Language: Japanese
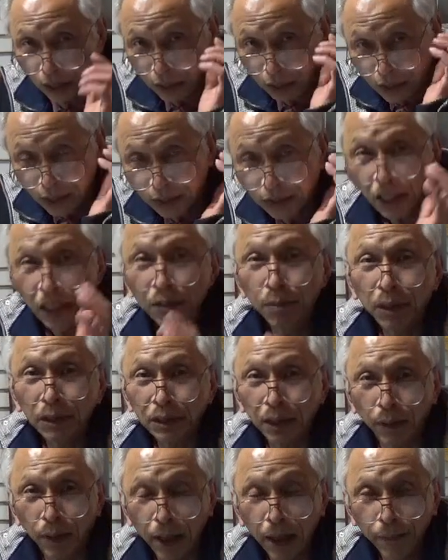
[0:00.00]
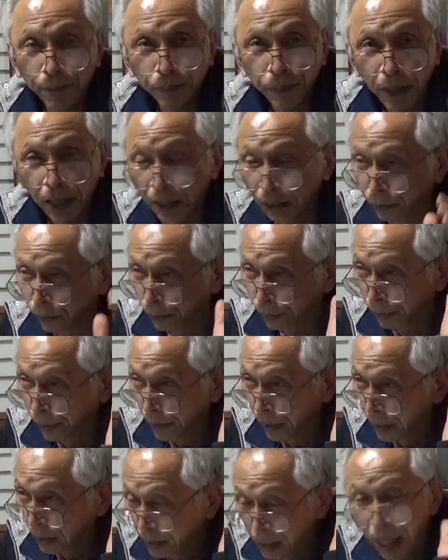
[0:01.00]
い出されましたわあの
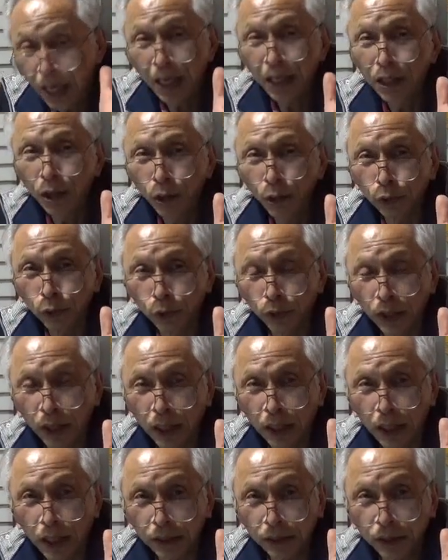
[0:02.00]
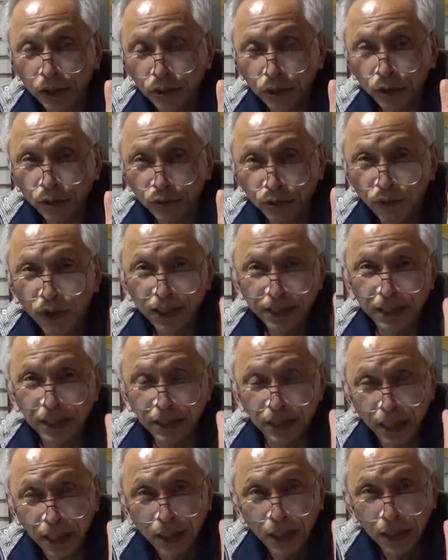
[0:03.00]
慶教徒なんかと非常に詳
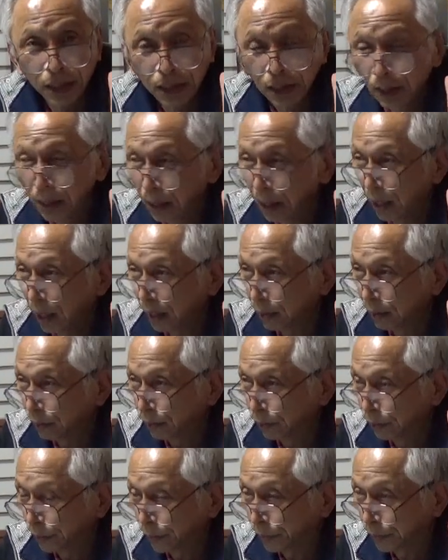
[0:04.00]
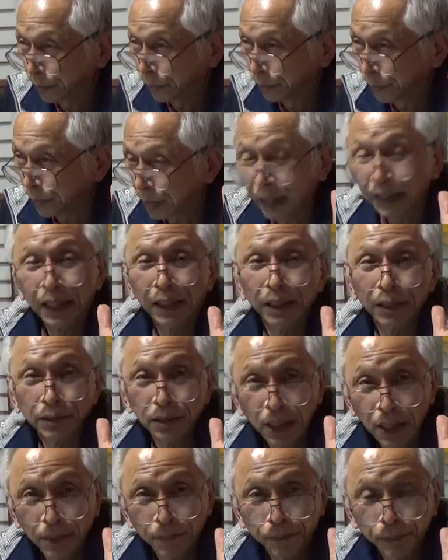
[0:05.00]
しいねあの方で
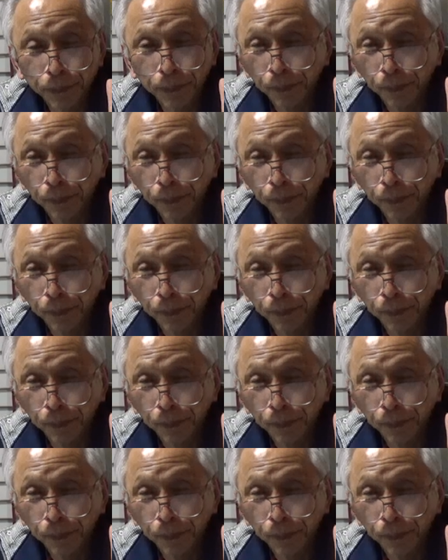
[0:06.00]
すね、